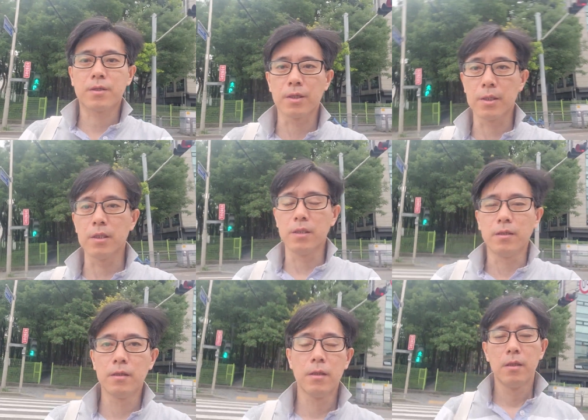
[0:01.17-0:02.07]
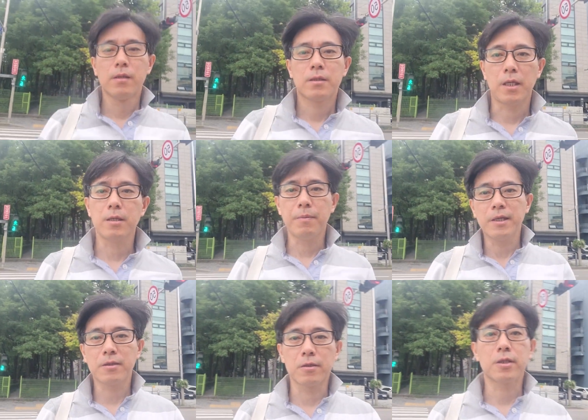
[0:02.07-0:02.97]
저는 4년
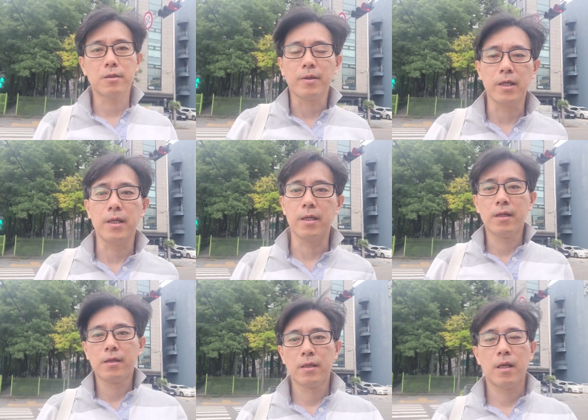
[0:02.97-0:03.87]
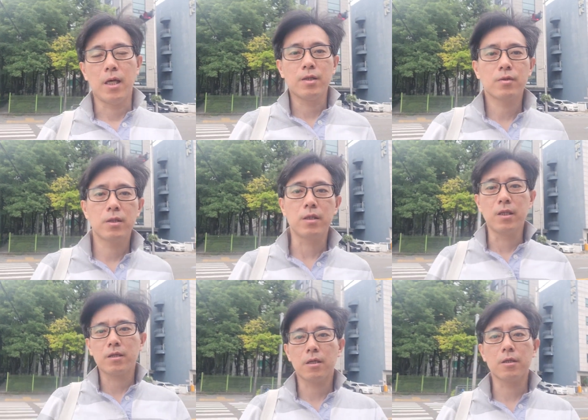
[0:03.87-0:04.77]
반 전쯤에 아주
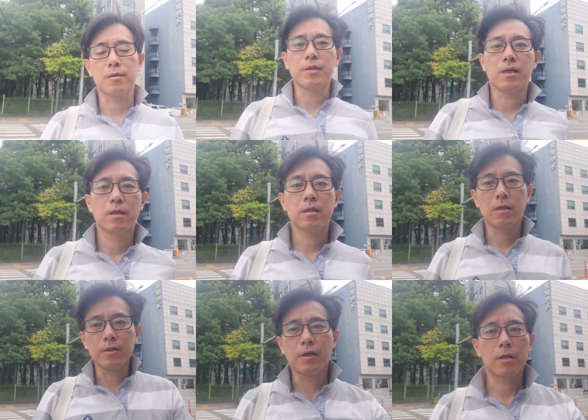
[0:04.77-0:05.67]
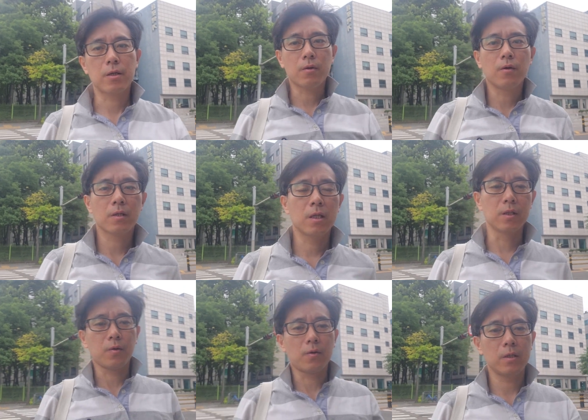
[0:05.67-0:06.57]
큰일을 겪었습니다 큰일을 겪고
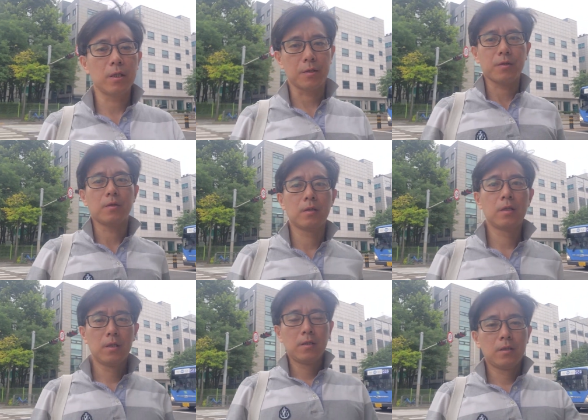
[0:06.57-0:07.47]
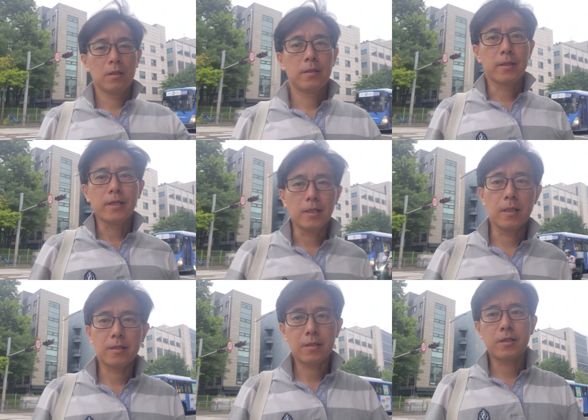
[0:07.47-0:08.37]
큰 돈을 잃었죠
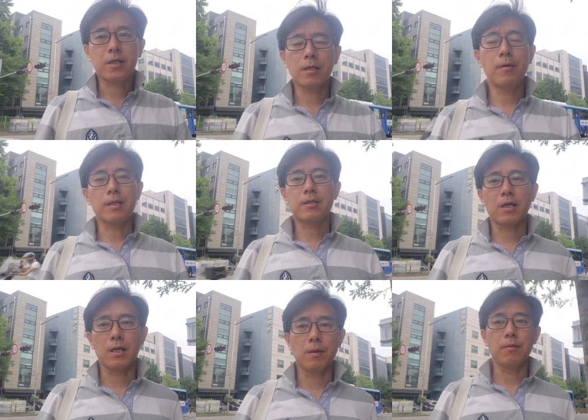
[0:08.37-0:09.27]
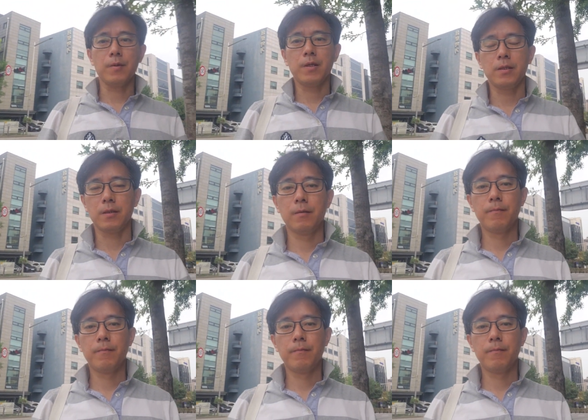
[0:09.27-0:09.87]
근데 지금 와서 생각해 보면은